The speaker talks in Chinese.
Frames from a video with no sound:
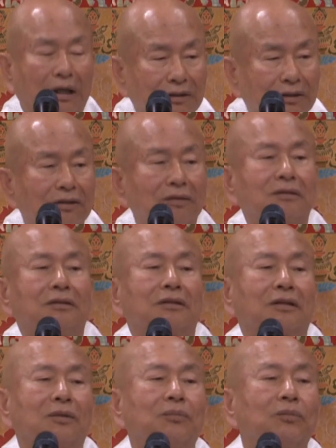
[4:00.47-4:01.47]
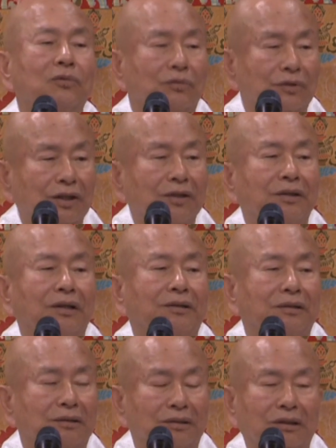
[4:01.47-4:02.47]
体跟目犍连
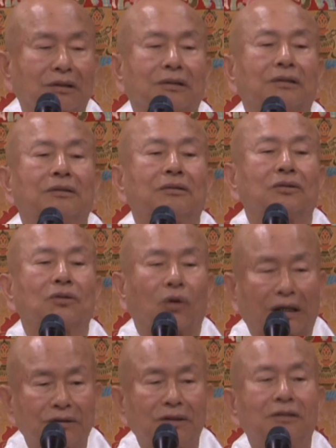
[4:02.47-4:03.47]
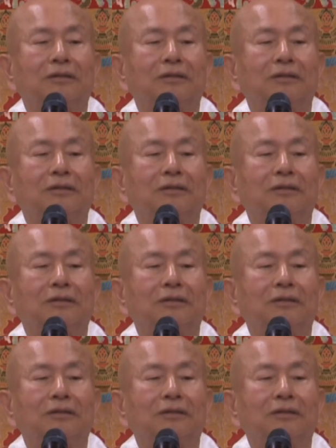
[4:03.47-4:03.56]
的这个团体，